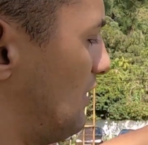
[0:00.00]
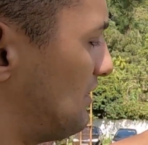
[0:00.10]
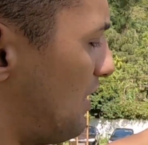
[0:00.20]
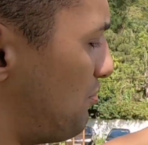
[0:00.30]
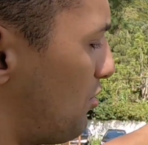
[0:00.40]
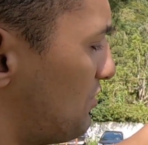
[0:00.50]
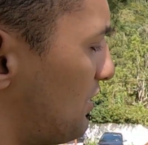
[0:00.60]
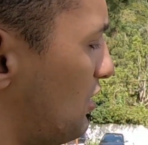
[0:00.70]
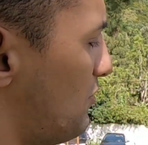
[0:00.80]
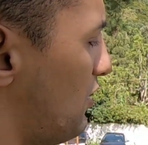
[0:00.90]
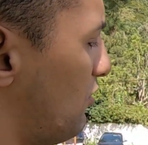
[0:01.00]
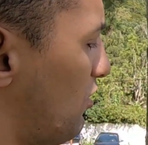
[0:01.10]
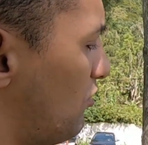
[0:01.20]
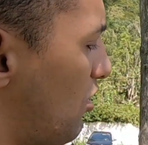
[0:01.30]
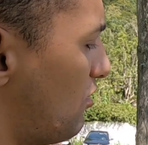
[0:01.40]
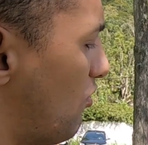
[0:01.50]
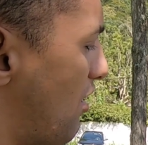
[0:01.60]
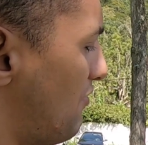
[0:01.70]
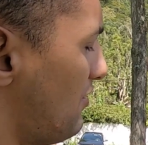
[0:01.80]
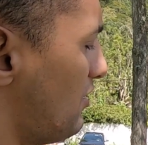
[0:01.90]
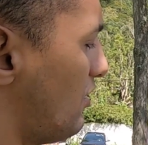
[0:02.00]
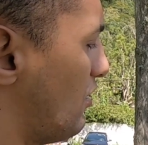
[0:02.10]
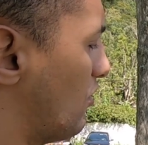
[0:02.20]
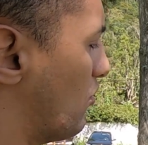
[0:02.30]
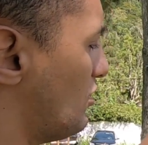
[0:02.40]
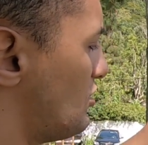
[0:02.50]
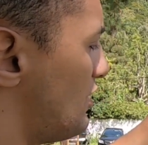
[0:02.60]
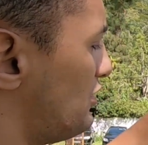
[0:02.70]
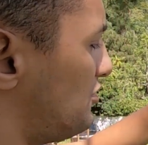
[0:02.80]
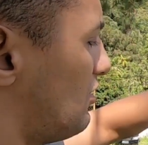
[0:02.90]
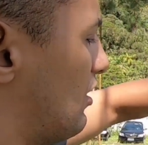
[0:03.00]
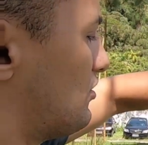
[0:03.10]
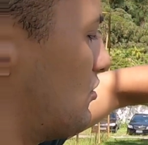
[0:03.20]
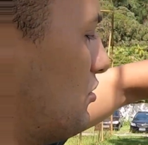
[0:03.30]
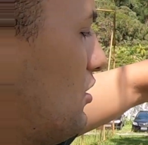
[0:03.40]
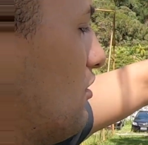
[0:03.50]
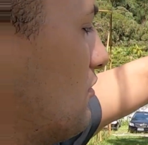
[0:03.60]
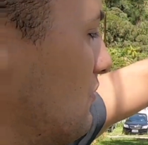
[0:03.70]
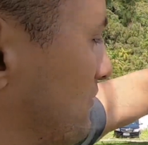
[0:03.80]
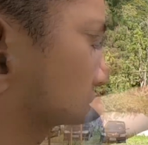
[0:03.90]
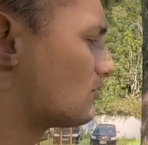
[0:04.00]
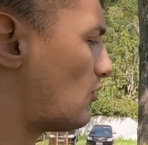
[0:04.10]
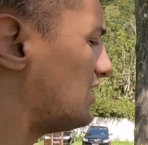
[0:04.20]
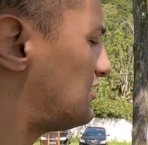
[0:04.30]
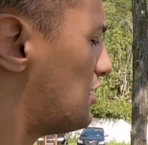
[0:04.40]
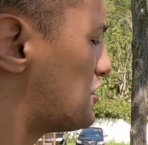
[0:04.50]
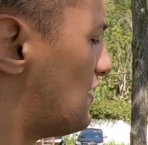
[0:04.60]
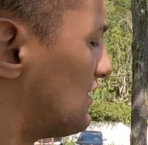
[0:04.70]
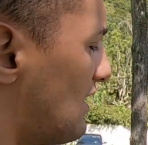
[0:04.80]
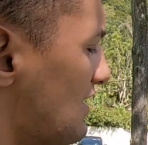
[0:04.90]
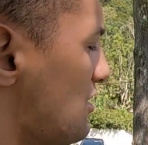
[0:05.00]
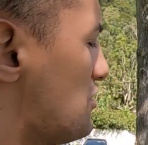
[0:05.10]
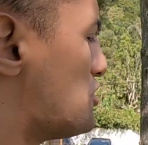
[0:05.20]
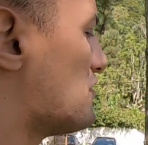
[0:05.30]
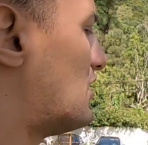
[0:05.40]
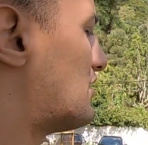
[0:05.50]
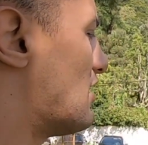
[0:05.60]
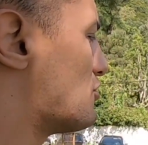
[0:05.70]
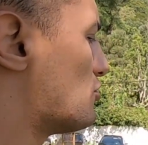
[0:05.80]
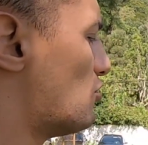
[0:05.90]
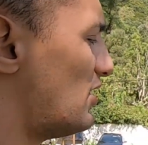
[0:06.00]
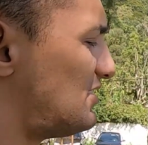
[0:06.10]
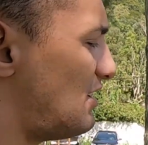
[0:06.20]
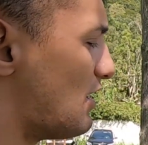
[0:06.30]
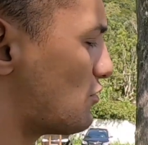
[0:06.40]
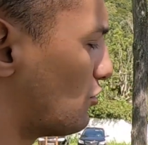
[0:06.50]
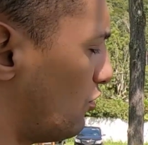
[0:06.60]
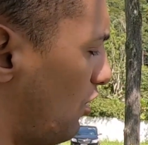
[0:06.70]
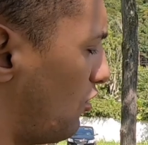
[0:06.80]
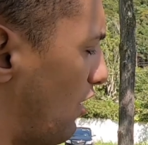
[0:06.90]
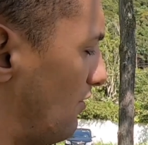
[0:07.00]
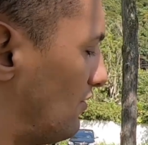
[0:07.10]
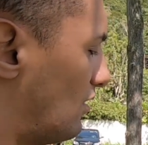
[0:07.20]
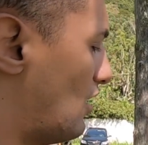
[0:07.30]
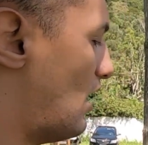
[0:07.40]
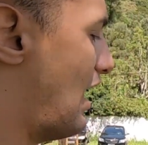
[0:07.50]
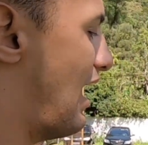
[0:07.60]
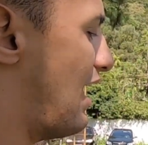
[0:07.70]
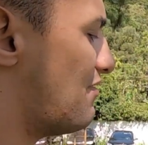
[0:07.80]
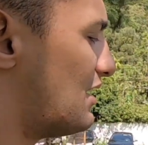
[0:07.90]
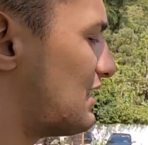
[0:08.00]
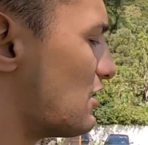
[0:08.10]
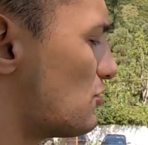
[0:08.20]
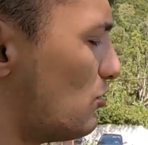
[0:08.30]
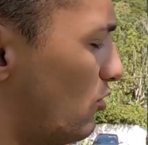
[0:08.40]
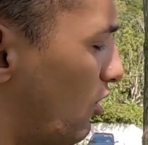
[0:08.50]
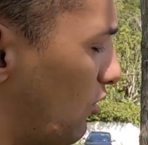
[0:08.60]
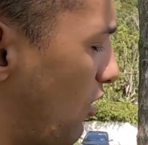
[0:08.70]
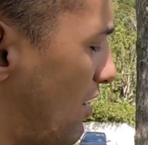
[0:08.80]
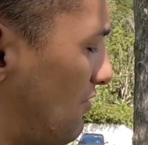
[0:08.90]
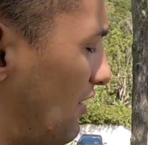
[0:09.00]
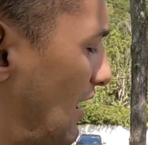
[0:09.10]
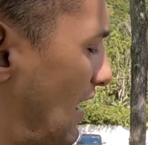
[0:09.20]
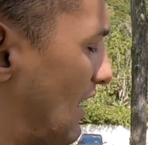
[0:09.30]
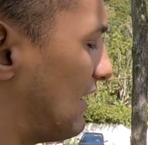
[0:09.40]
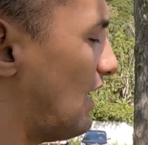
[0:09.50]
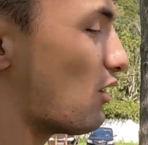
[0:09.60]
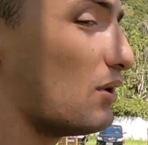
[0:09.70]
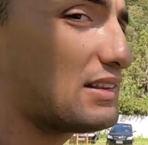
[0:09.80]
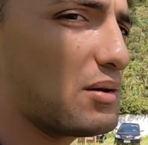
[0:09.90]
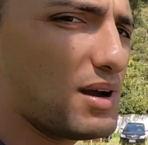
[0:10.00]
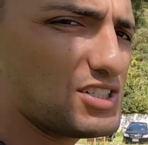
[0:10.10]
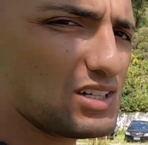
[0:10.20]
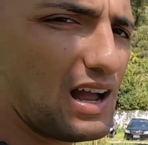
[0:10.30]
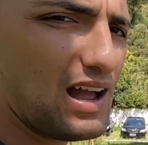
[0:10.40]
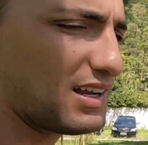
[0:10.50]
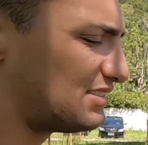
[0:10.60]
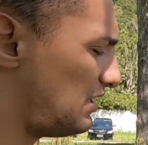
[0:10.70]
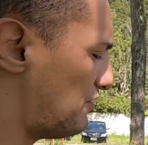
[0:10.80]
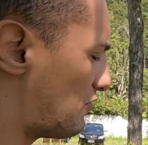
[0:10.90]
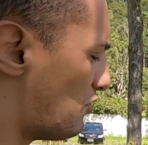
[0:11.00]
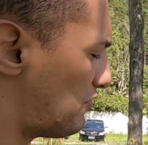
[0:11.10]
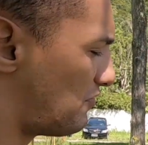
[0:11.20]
e está pronto aqui o meu nó 9 unidirecional, tranquilo? Quais são as vantagens e desvantagens do nó 7 ou do nó 9? A vantagem do nó 9 é que ele aguenta mais carga, se ele é for